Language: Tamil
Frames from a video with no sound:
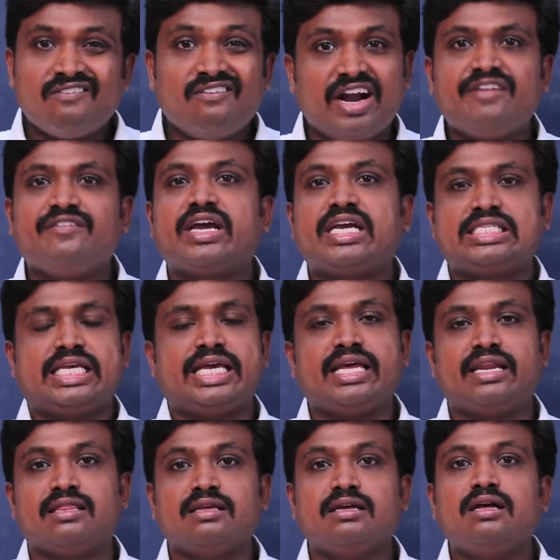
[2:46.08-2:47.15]
வழிவகை
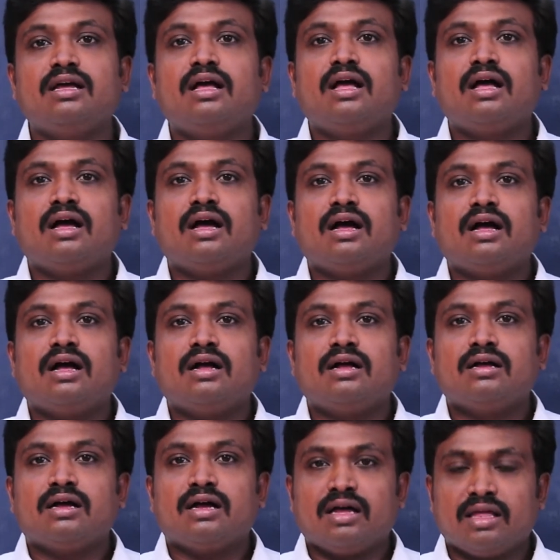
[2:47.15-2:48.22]
செய்கிறது
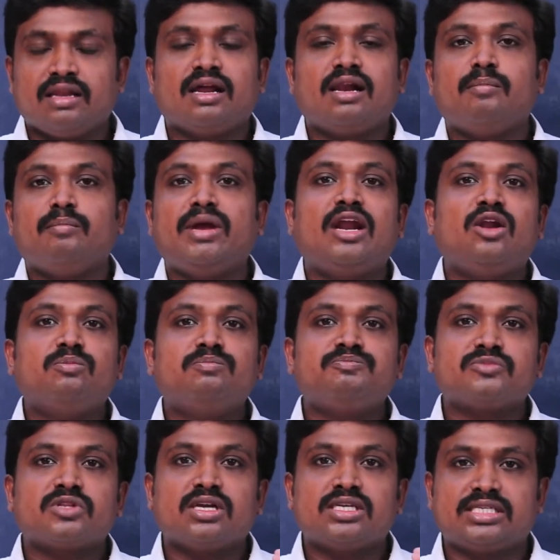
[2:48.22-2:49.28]
அதனால் மேலும்
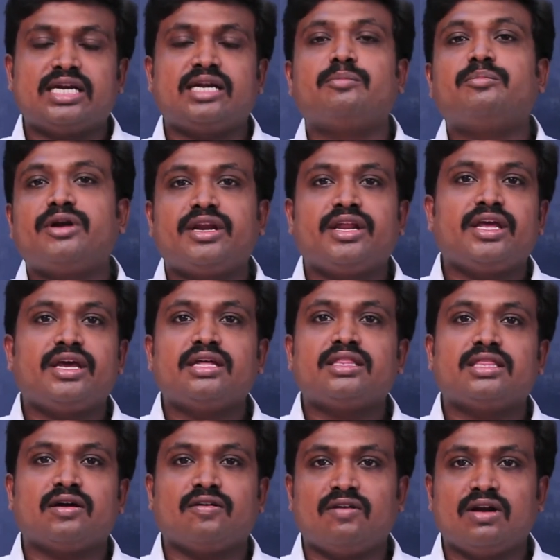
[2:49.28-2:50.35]
சட்டம் பற்றிய
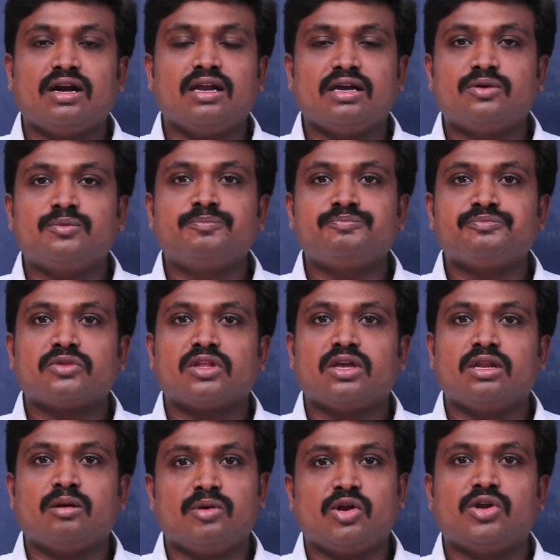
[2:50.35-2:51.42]
தகவல்களுக்கும்
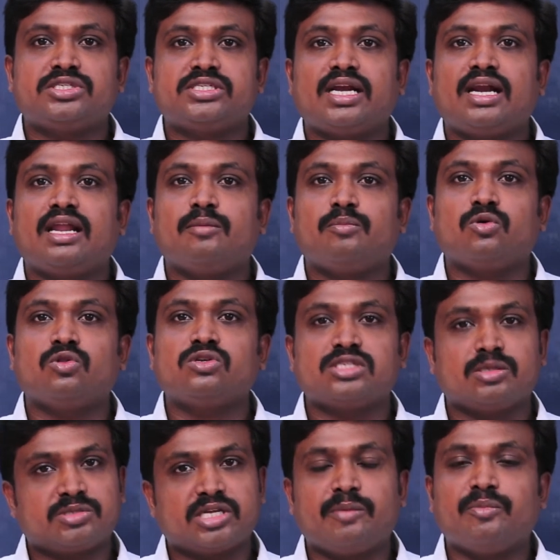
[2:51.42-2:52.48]
நம்மளுடைய சேனலை எப்போதும்
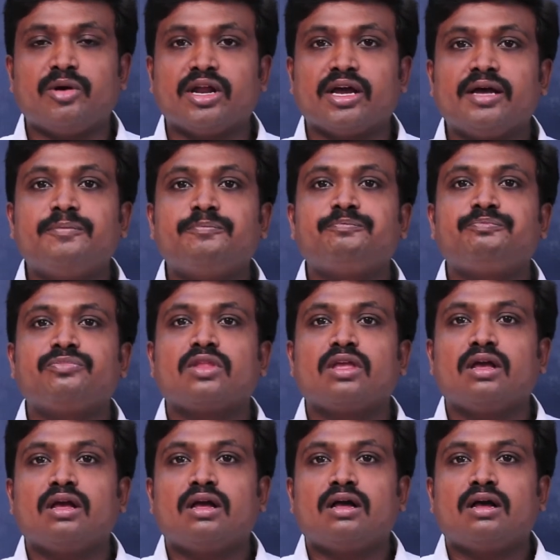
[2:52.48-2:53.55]
சப்ஸ்கிரைப் பண்ணுங்கள்
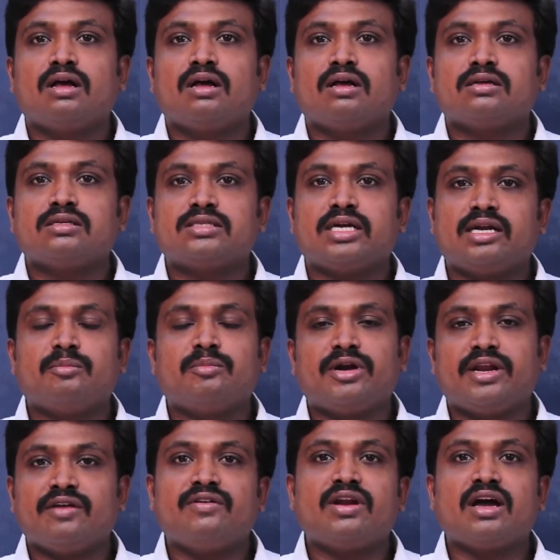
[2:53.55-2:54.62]
சட்டம்
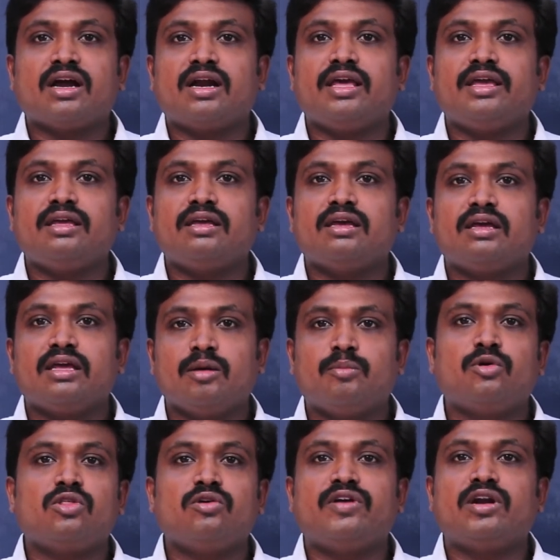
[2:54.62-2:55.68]
பற்றிய வினாக்களை
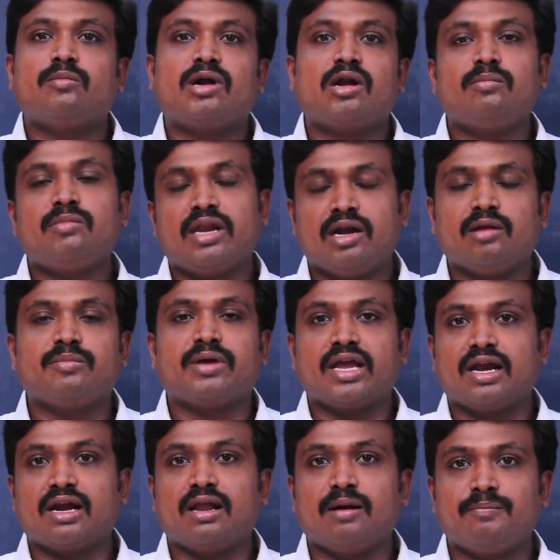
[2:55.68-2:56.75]
எப்பொழுது வேண்டுமானும் என்னிடம்
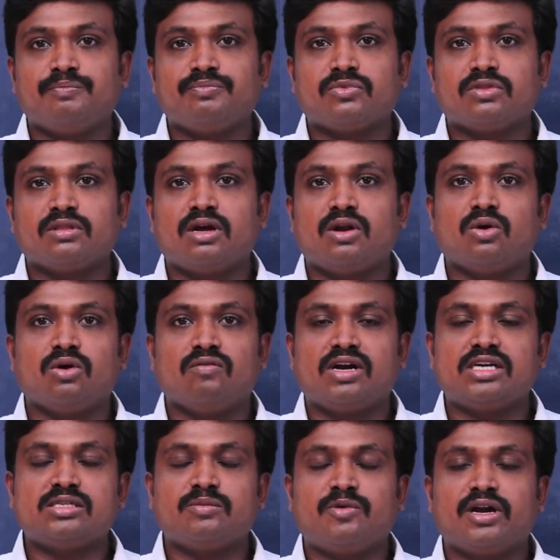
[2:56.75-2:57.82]
கேட்கலாம் நான் உங்கள்
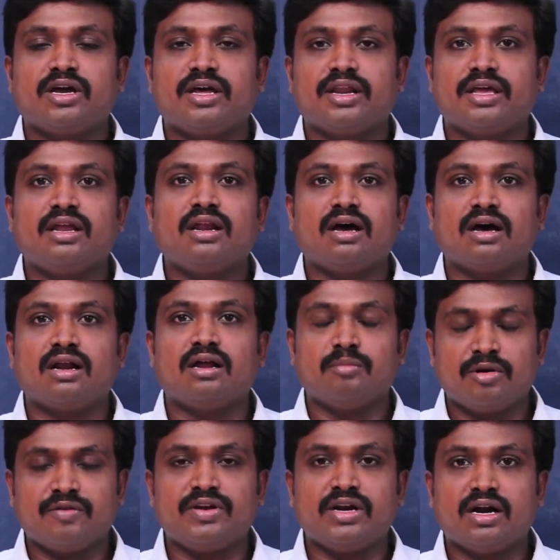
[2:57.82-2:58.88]
வாட்ஸ்அப் வழக்கறிஞர் ஆர்
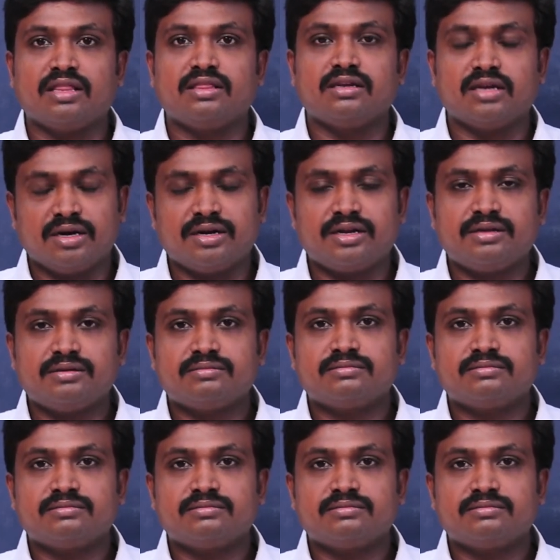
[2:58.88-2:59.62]
பிரவீனானந்த் நன்றி